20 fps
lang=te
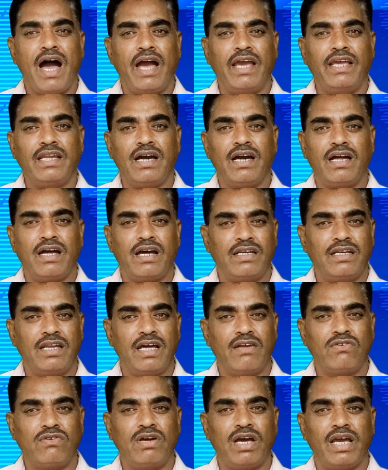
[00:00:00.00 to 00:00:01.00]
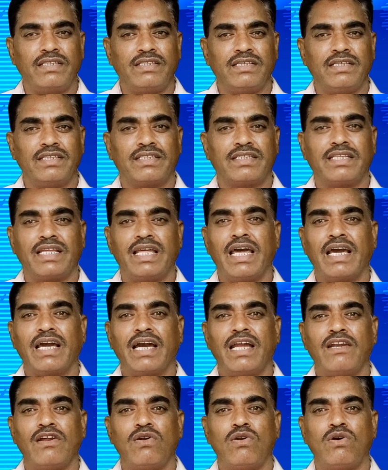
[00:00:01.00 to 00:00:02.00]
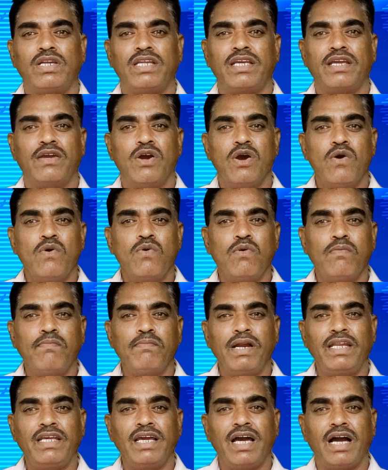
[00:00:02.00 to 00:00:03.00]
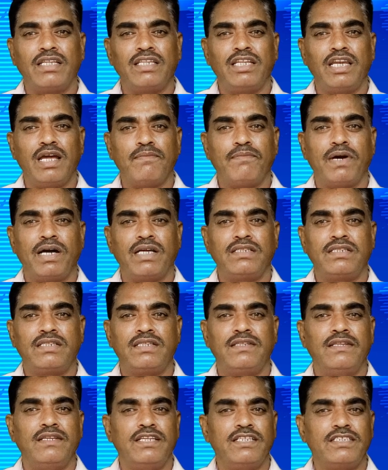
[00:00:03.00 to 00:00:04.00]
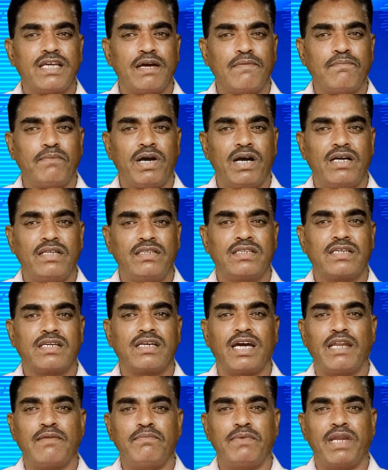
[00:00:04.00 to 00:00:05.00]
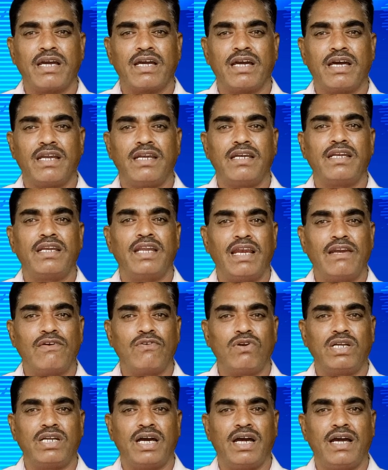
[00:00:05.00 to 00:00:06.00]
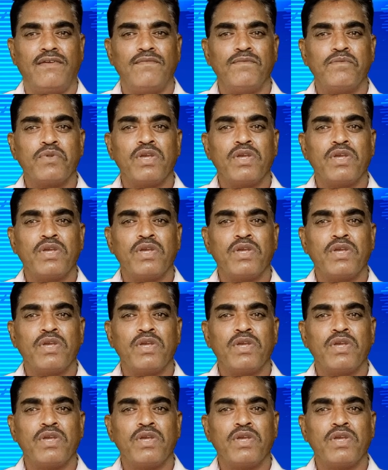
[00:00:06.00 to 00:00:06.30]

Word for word: ఆయన అన్నారు అయితే తెలంగాణలోని ఉమ్మడి ఆదిలాబాద్ నిజామాబాద్ కరీంనగర్ నల్గొండ